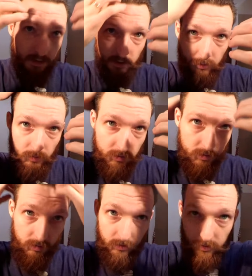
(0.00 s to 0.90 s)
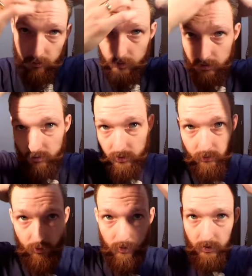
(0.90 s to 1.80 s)
natomiast przez to, że
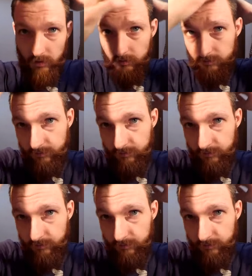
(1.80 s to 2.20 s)
pomada